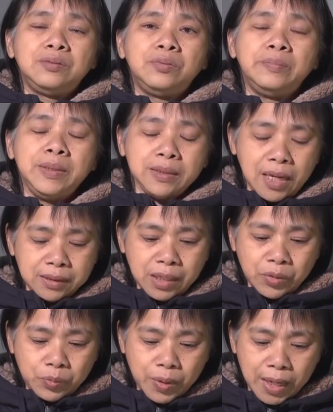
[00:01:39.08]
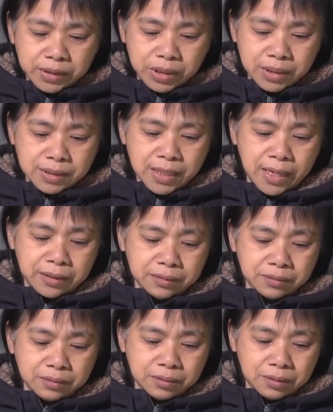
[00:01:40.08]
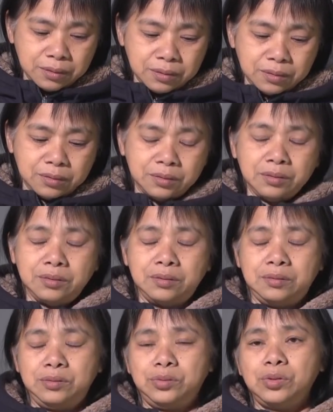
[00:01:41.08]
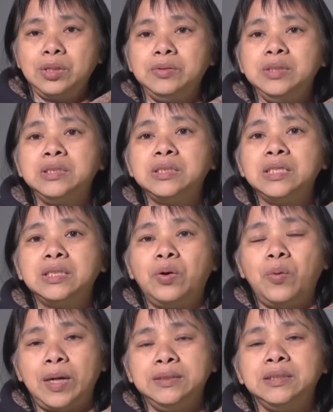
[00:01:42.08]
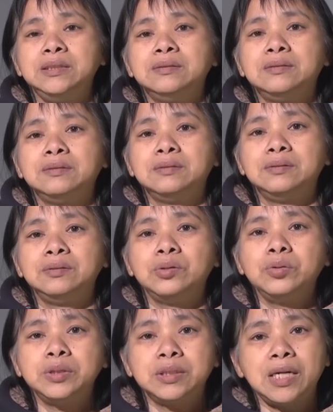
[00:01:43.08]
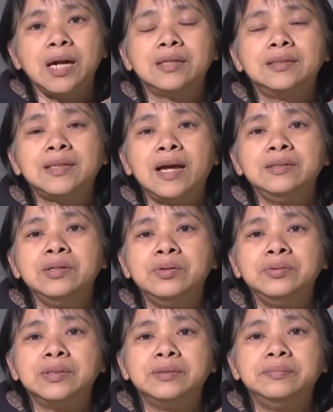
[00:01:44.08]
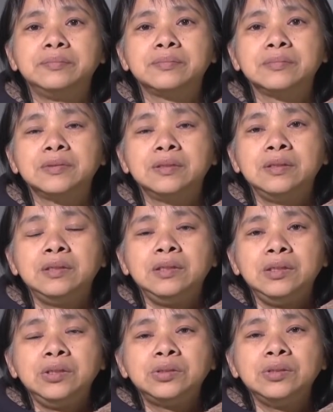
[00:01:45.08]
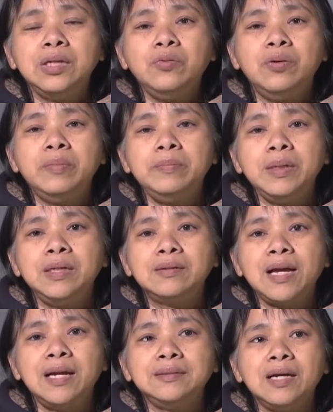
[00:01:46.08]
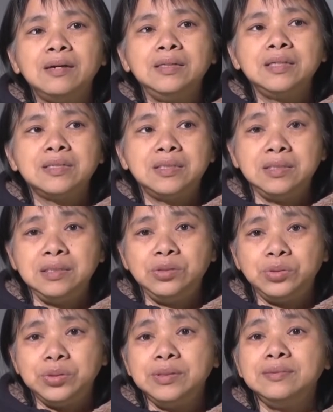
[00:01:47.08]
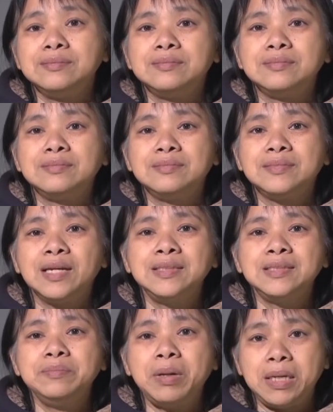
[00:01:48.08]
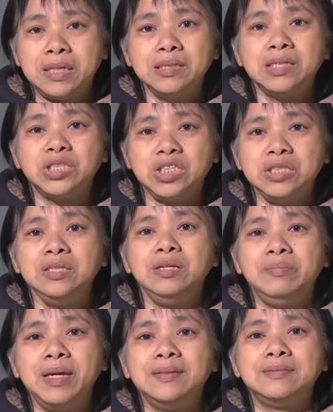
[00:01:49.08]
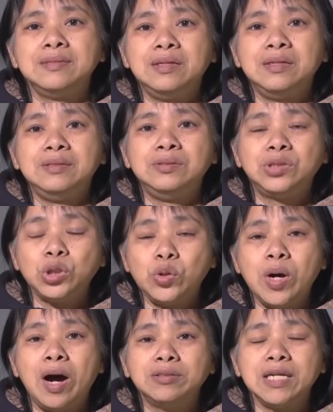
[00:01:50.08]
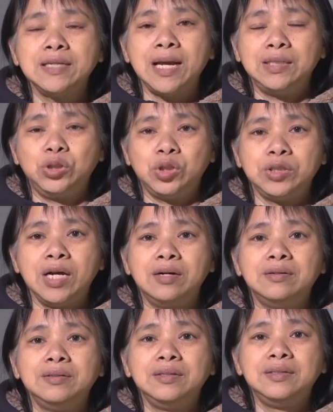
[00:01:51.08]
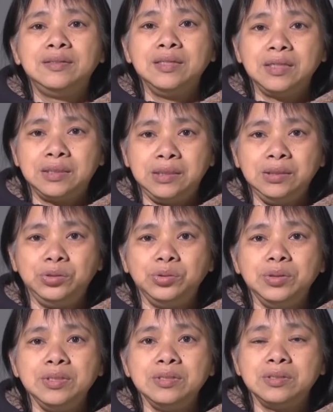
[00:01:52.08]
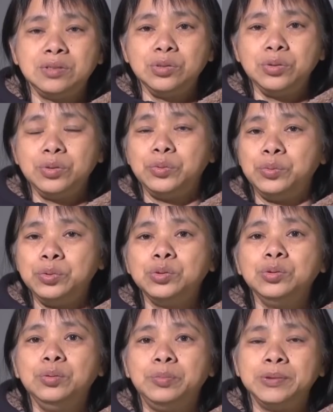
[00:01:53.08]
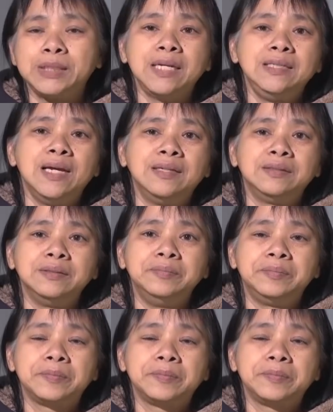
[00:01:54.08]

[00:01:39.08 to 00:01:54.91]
我们看到武汉现在所有一切的环境都是让人担忧的。虽然我们没有看到那个细菌，但是每个人的心里面就好像感觉到那个细菌是无处不在一样的。